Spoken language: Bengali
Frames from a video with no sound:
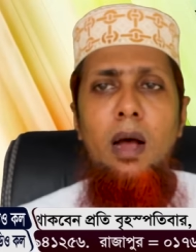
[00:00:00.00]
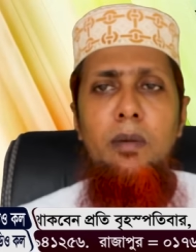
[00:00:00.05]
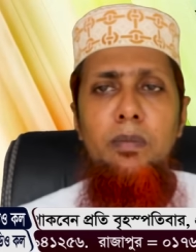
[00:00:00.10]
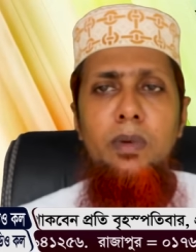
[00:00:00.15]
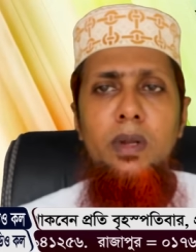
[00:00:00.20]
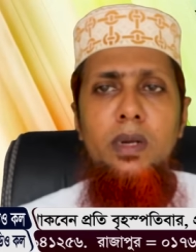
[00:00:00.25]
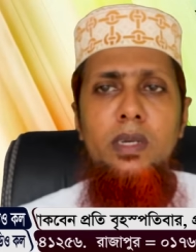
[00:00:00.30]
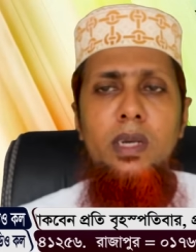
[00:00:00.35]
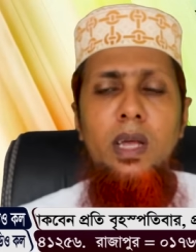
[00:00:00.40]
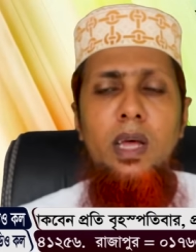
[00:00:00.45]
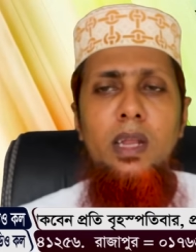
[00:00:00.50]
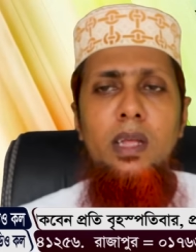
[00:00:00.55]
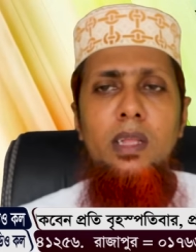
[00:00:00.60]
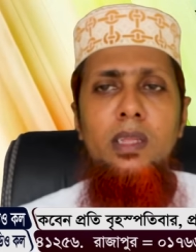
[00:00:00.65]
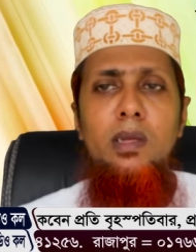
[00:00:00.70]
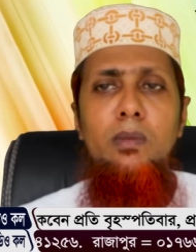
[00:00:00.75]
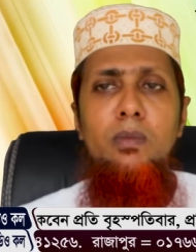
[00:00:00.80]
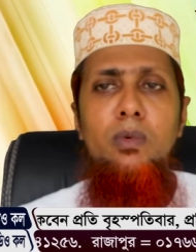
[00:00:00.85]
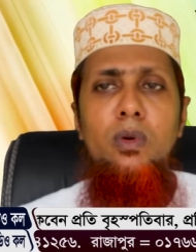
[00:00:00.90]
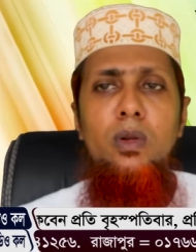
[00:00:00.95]
আপনার সারা
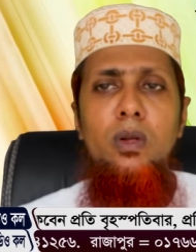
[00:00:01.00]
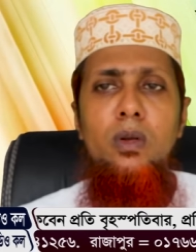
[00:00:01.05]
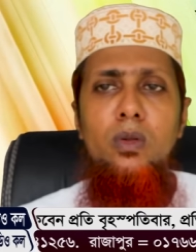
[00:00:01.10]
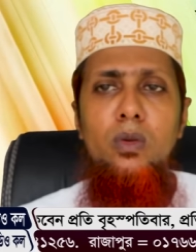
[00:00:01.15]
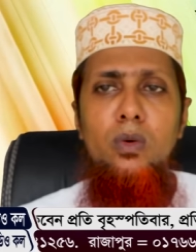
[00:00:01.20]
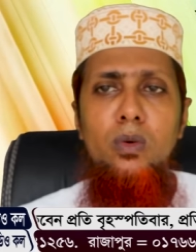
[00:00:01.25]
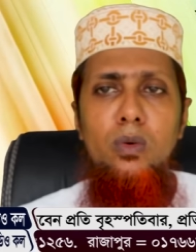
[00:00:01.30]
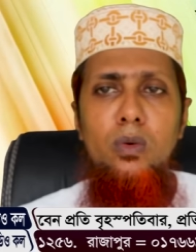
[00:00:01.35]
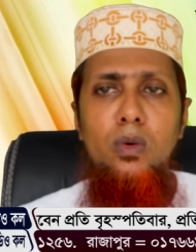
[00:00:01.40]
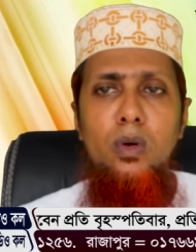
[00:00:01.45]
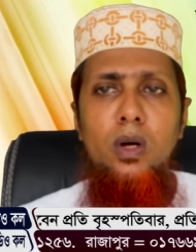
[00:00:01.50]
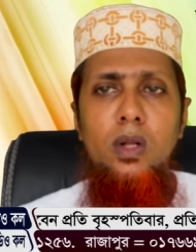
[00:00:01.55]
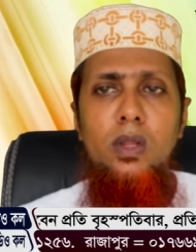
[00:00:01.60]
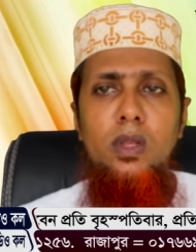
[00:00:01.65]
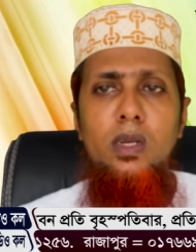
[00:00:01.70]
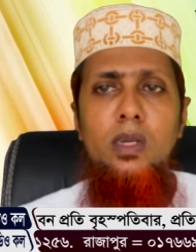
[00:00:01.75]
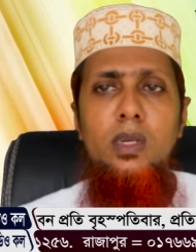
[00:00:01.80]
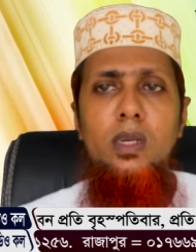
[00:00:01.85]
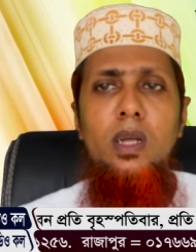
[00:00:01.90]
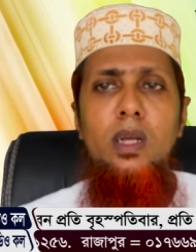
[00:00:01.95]
জীবনের যৌন
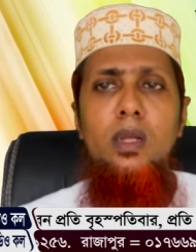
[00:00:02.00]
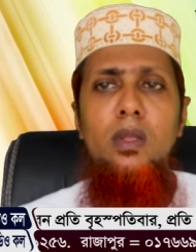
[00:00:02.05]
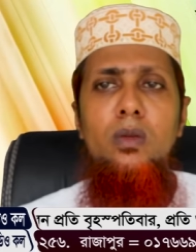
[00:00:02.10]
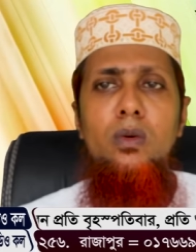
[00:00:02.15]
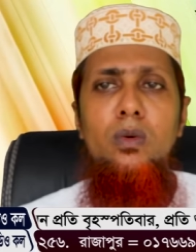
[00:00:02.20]
হতাশা